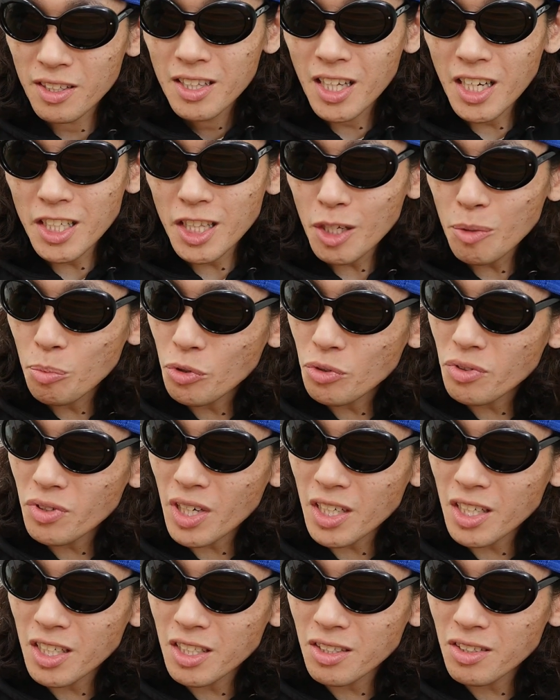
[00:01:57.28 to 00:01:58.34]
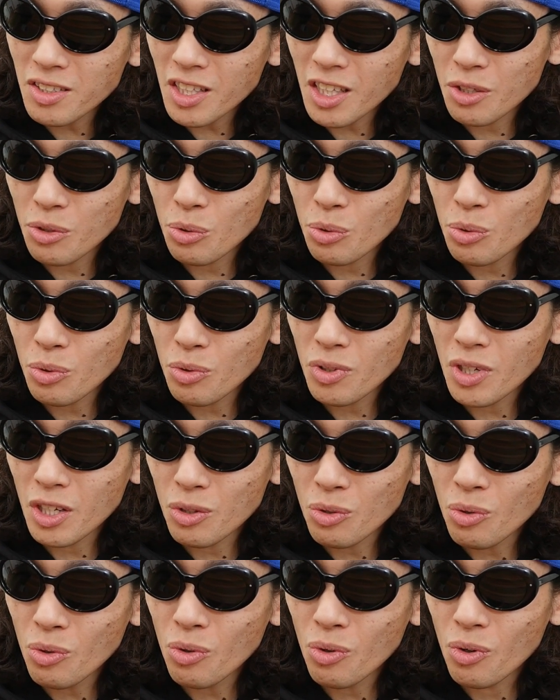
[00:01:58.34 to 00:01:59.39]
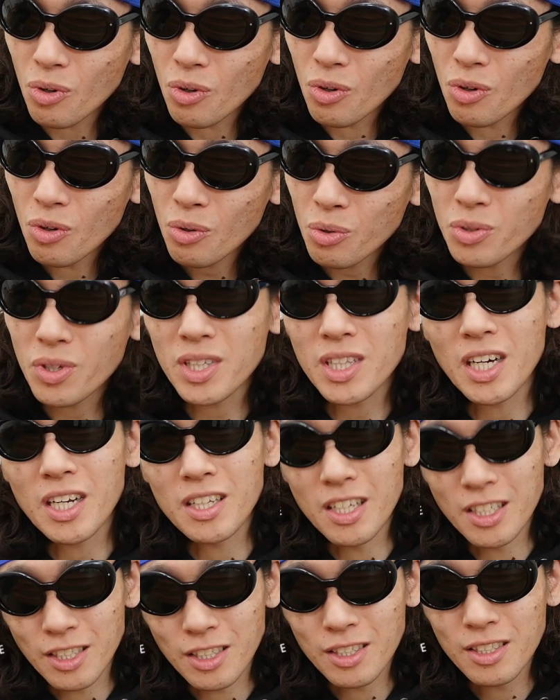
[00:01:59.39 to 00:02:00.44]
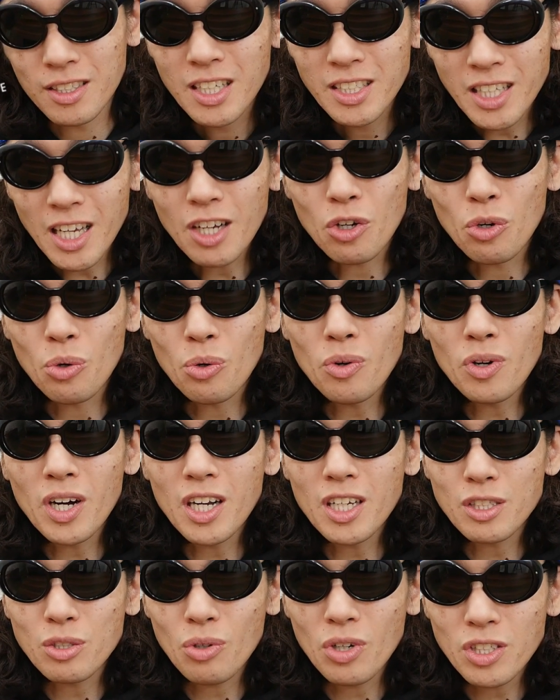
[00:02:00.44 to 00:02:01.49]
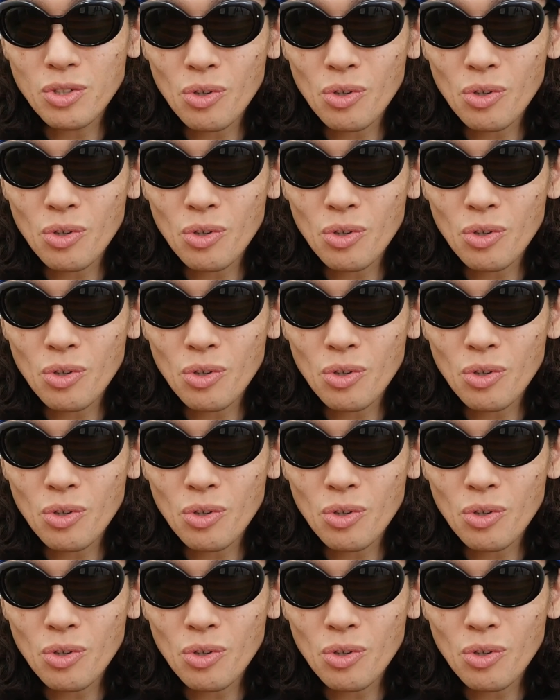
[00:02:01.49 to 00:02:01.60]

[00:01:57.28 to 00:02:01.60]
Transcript: 大体僕が気づいたところだと、このあたりです。さあ、ここからそれ